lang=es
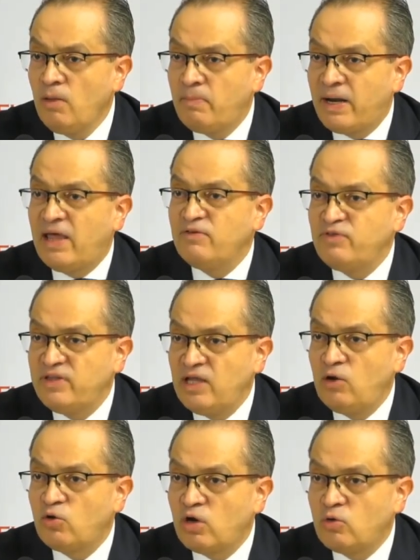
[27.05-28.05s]
para
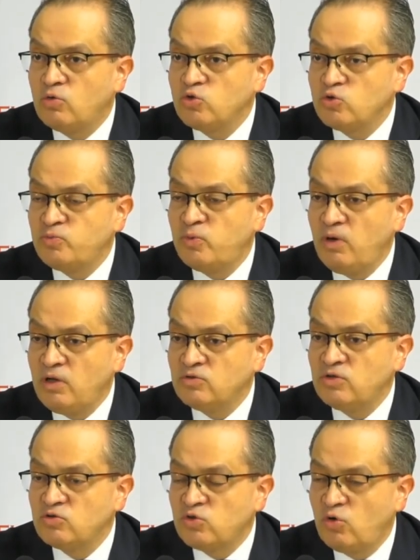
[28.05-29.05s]
defender los recursos
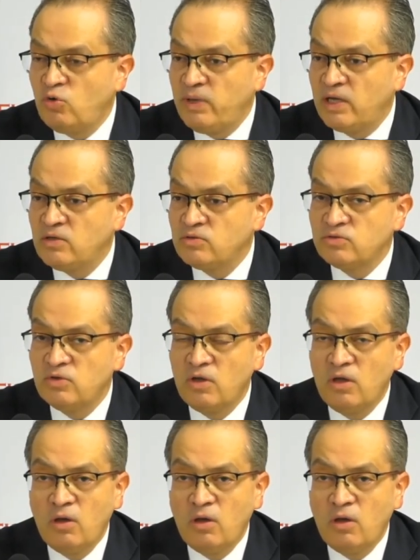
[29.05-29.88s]
públicos de los colombianos.